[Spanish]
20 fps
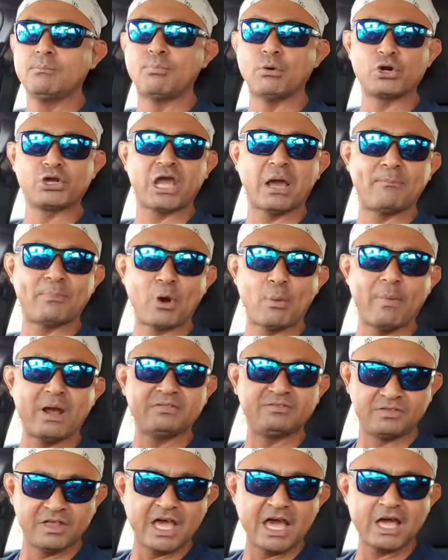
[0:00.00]
Porque
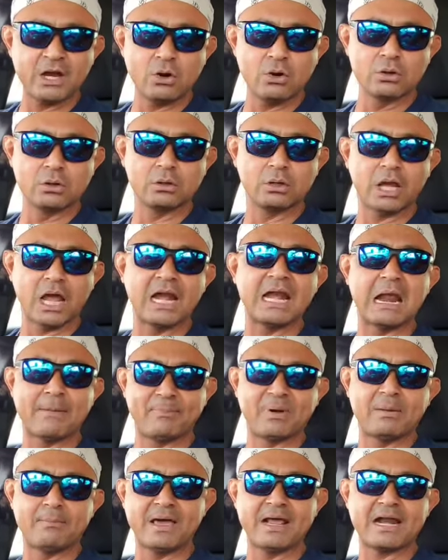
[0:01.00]
prometieron en la
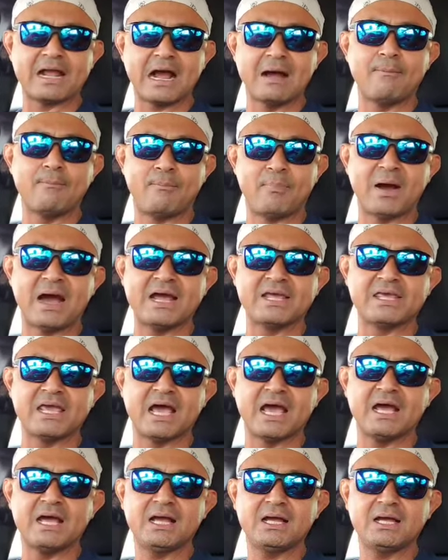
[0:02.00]
primera
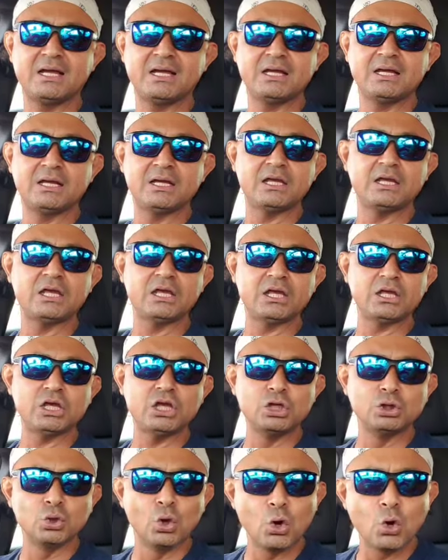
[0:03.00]
campaña
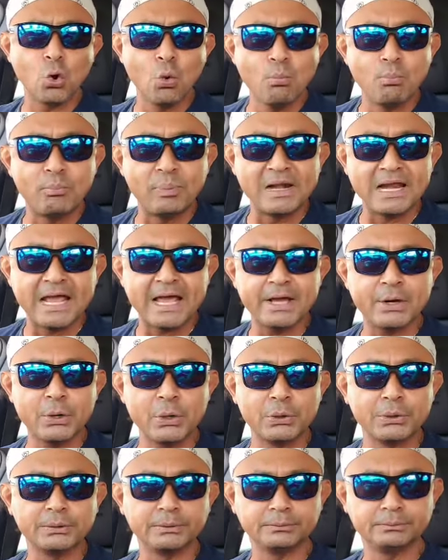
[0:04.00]
y no
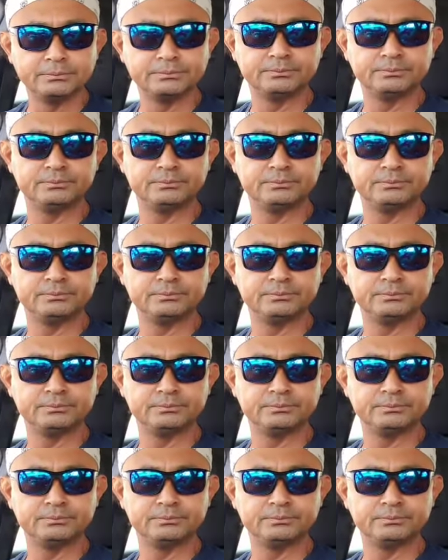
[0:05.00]
cumplieron.